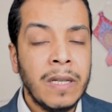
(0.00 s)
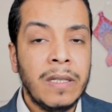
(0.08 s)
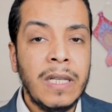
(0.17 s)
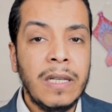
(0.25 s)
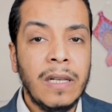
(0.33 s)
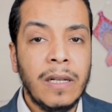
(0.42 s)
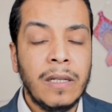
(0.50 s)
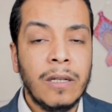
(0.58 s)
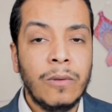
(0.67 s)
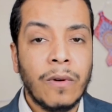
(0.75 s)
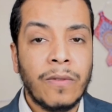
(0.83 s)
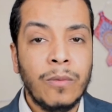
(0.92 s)
نيجي لعلاج
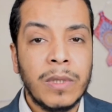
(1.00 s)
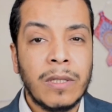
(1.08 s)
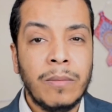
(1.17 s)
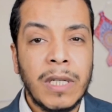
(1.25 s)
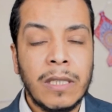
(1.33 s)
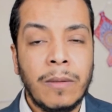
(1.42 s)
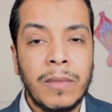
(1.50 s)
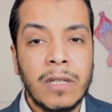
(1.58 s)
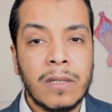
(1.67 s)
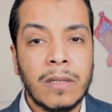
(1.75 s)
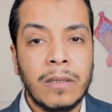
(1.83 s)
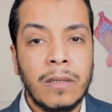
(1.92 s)
جرثومه المعده من
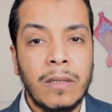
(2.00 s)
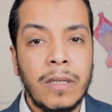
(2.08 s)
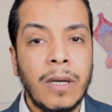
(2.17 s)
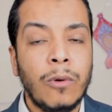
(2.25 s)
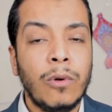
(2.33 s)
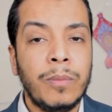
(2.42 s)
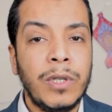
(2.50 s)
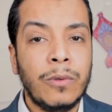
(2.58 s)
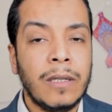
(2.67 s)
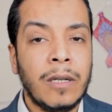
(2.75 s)
الصيدليه وهو بيكون